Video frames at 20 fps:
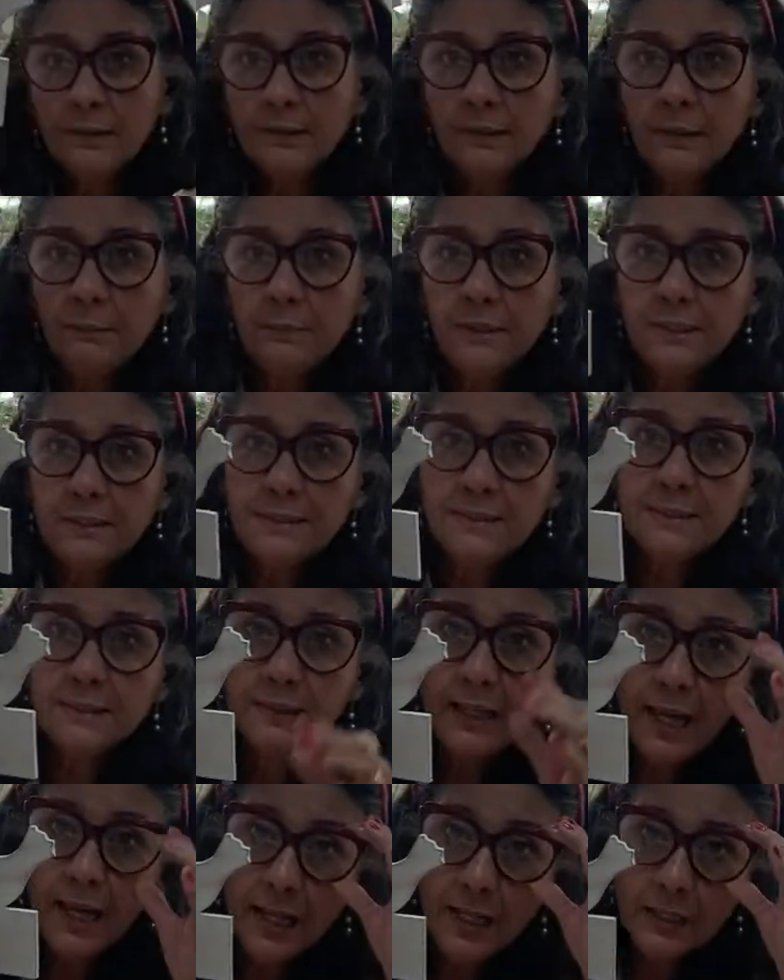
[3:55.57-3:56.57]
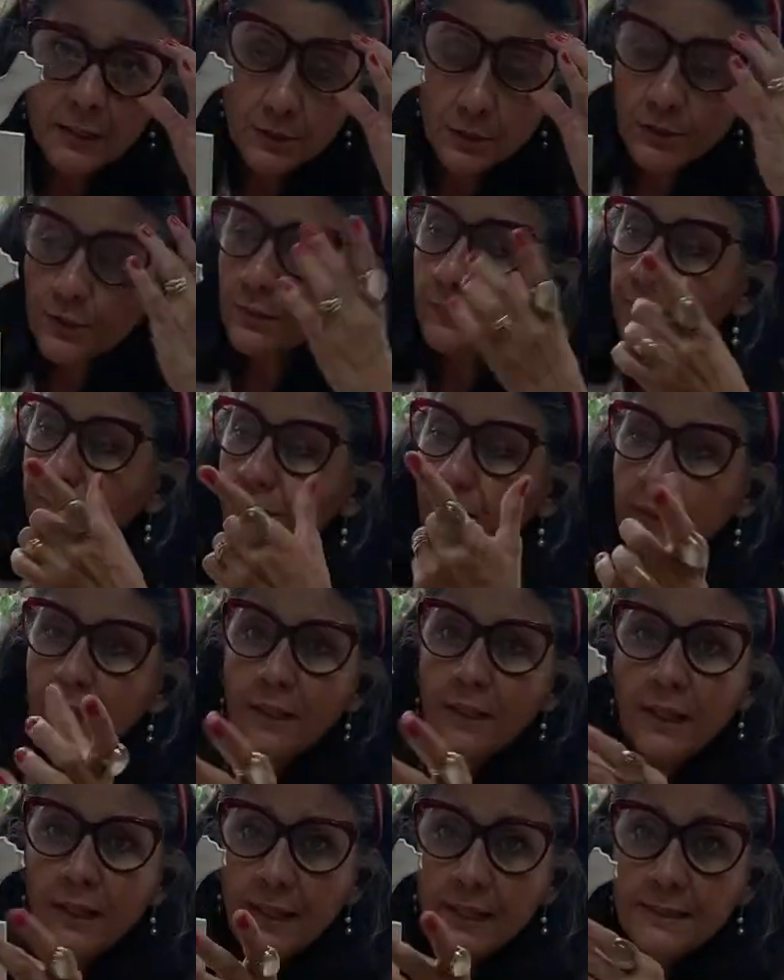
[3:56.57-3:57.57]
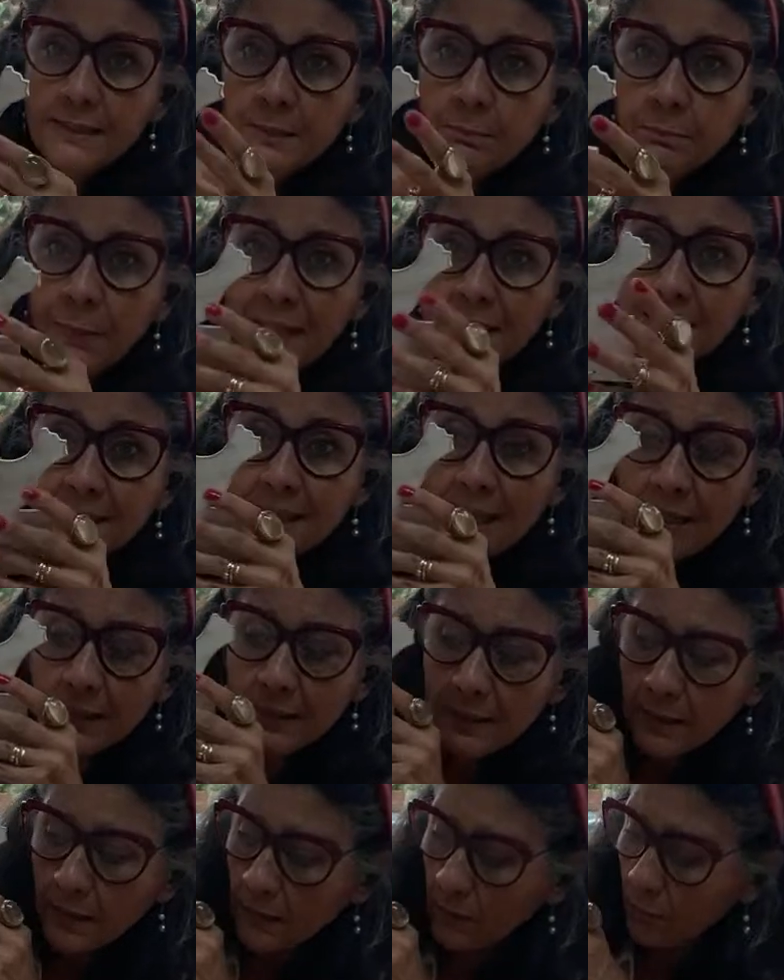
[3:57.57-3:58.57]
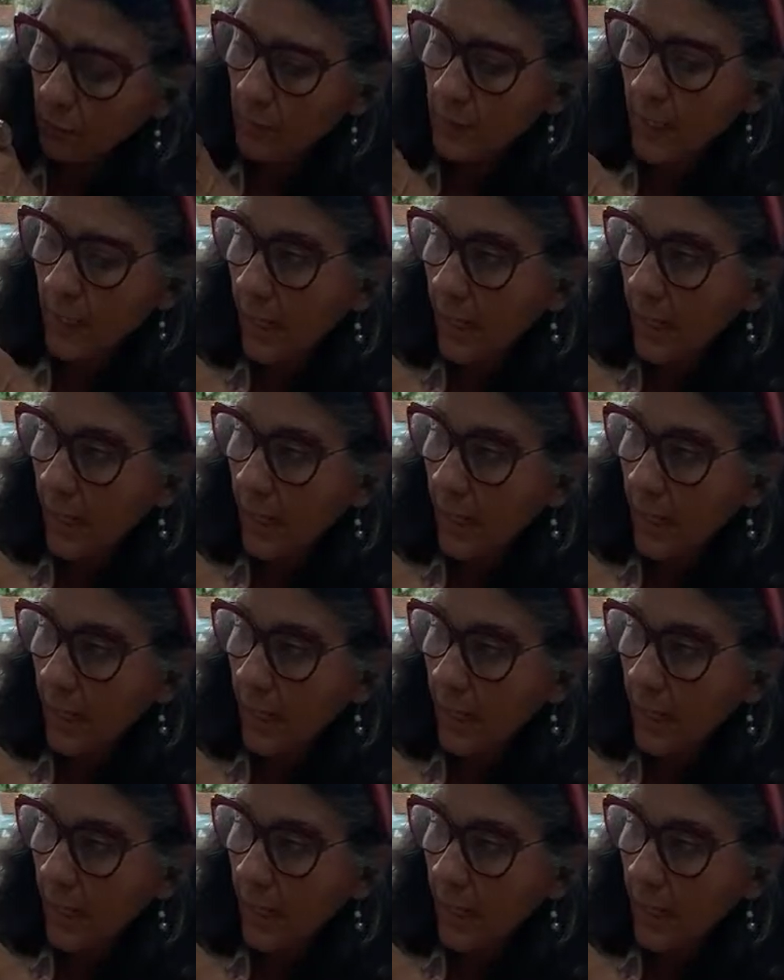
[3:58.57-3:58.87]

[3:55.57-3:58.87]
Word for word: aqui na minha cidade esse passarinho.